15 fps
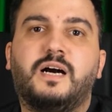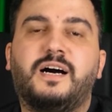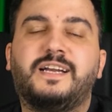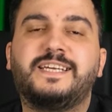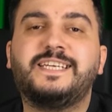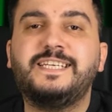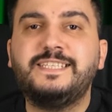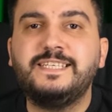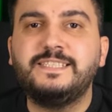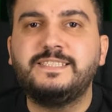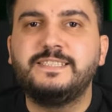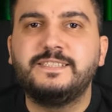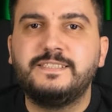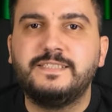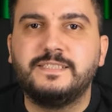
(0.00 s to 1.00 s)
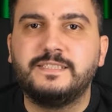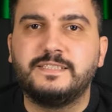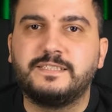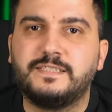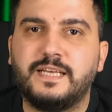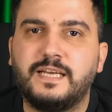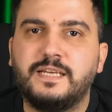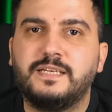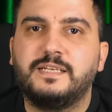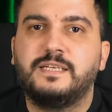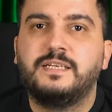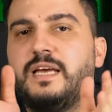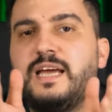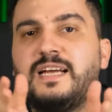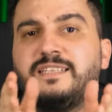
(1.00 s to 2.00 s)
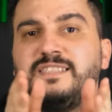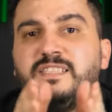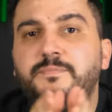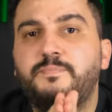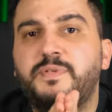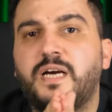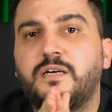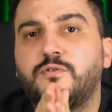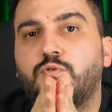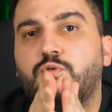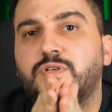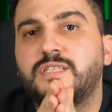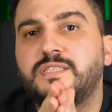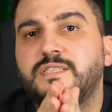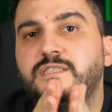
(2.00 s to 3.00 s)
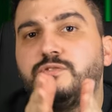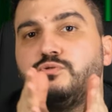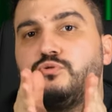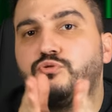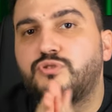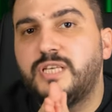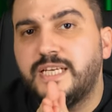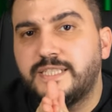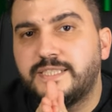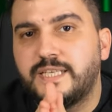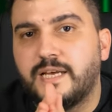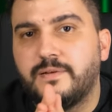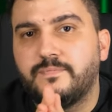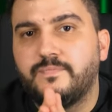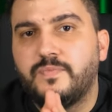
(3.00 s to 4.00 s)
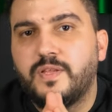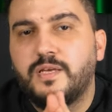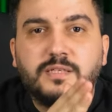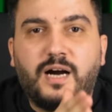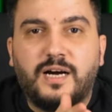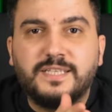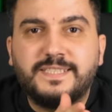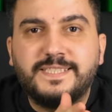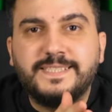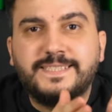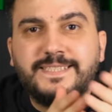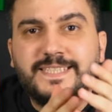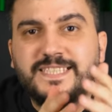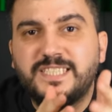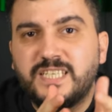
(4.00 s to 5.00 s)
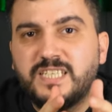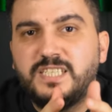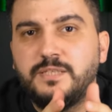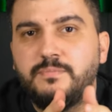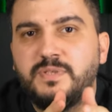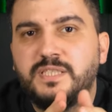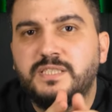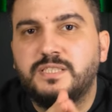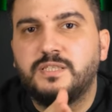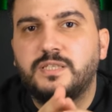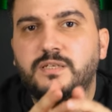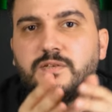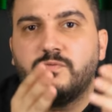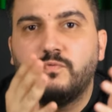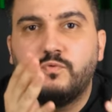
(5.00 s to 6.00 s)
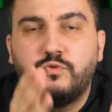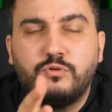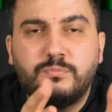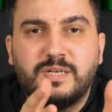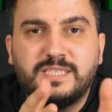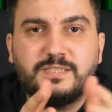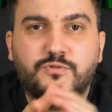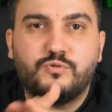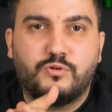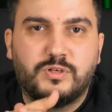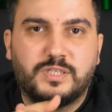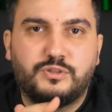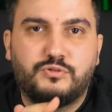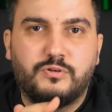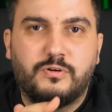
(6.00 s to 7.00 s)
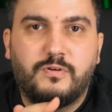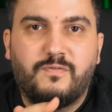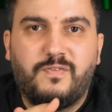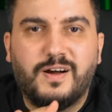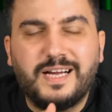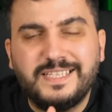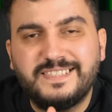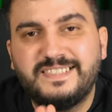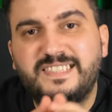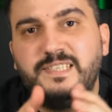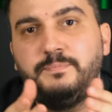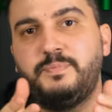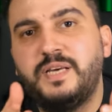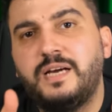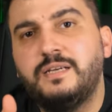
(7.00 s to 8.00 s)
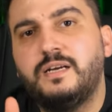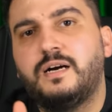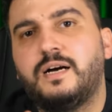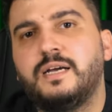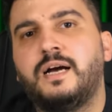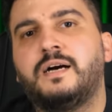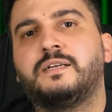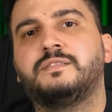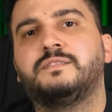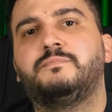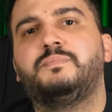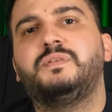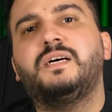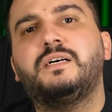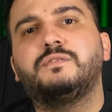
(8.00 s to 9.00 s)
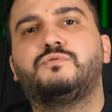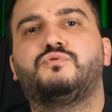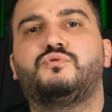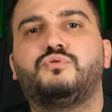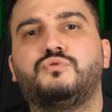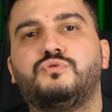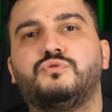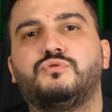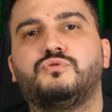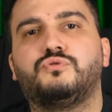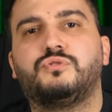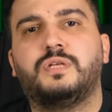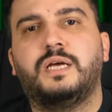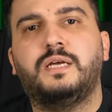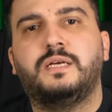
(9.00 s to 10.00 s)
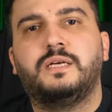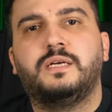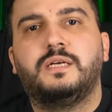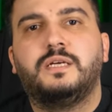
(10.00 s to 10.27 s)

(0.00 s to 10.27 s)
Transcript: hareket ettirdiğinizde eğer DPI oranınız yüksekse karşınızdaki rakibinizi vurmanız zorlaşıyor. Fakat DPI ayarını biraz düşürdüğünüzde